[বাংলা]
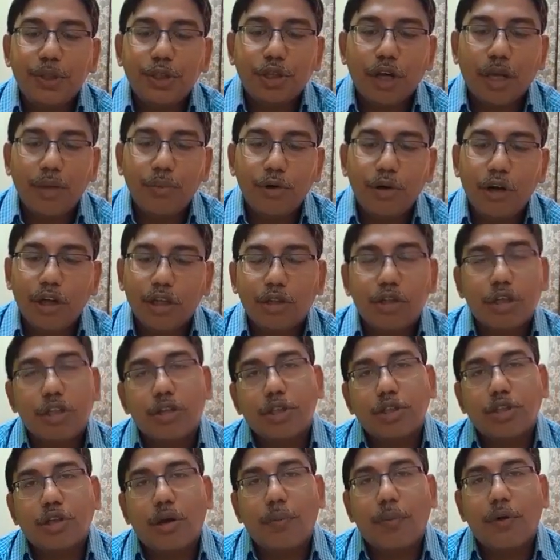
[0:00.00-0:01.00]
বিষয়মূলক
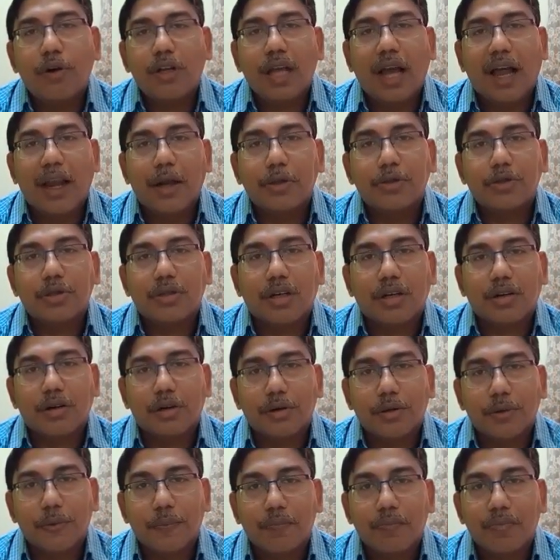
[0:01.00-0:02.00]
তত্ত্ব সম্পর্কে আলোচনা
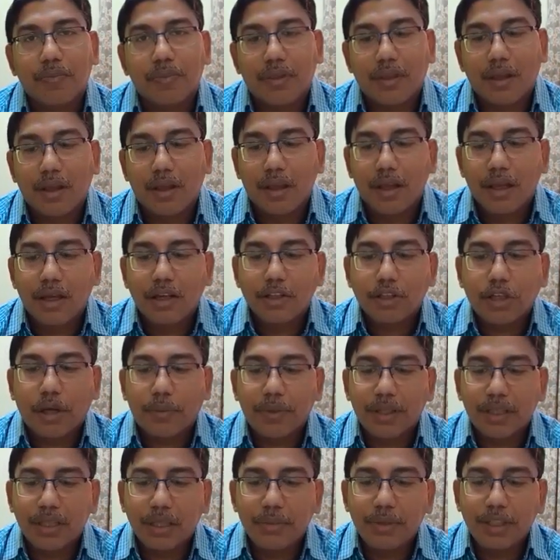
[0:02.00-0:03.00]
করো
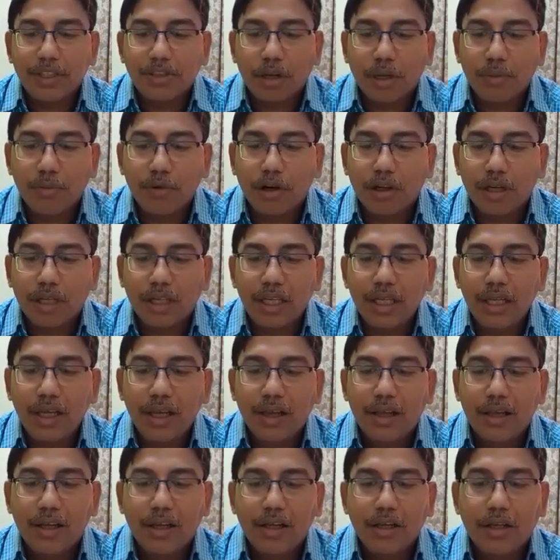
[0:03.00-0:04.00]
শব্দার্থের বিষয়মূলক কি
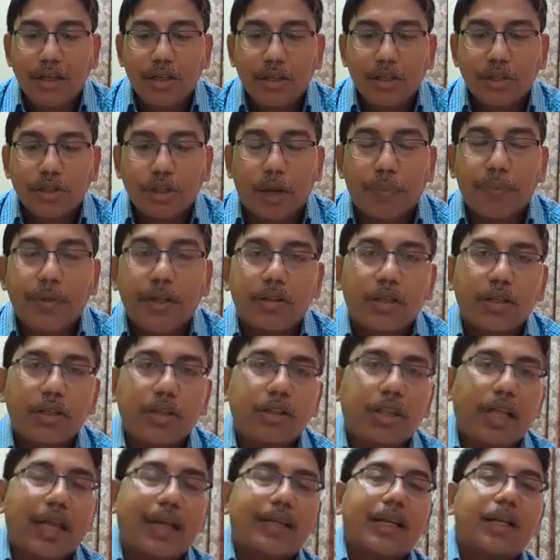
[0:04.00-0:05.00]
শব্দার্থ
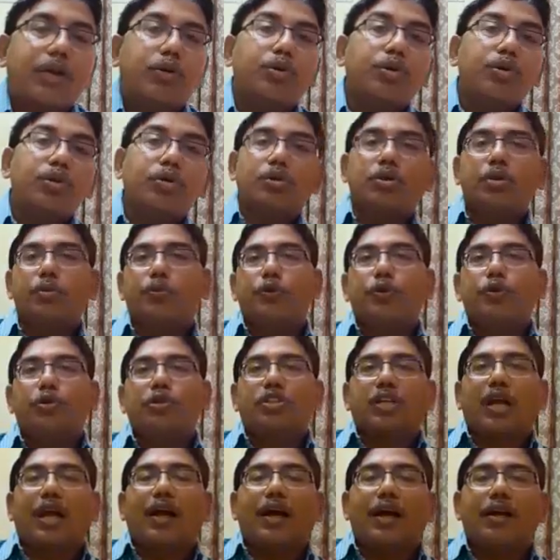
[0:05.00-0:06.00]
একটা গুরুত্বপূর্ণ
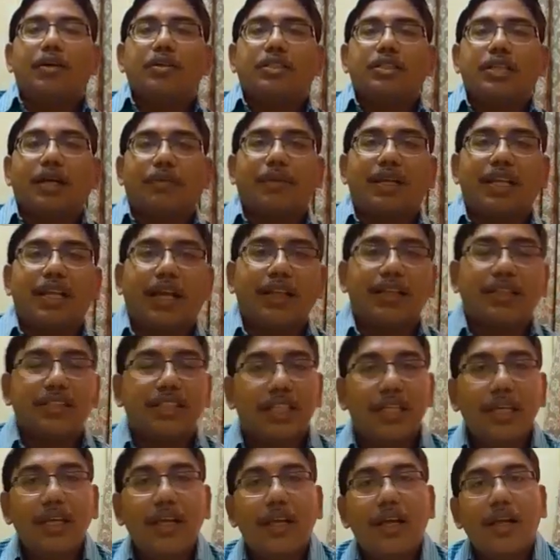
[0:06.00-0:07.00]
শাখা হচ্ছে আমরা
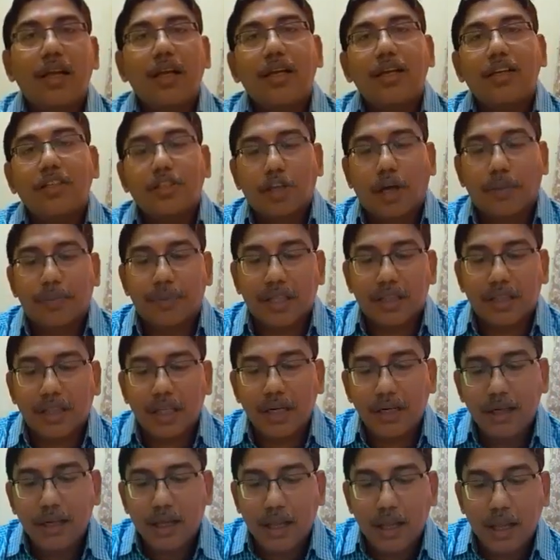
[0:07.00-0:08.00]
জানছি
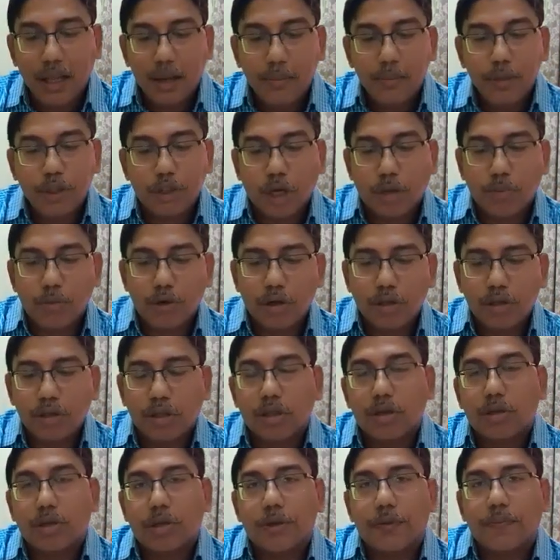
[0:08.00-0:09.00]
শব্দার্থের বিষয়মূলক
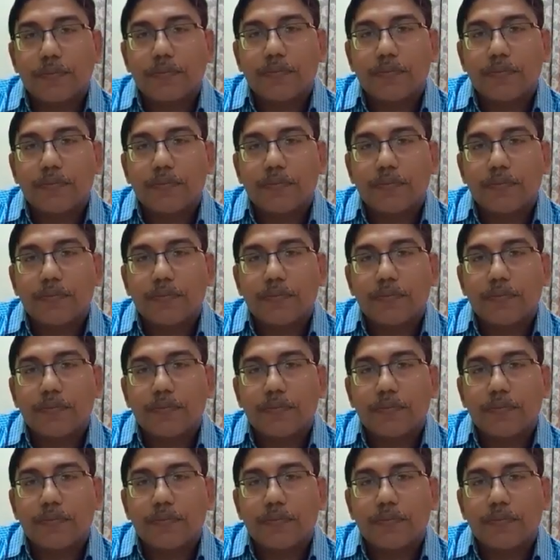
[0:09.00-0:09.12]
তত্ত্ব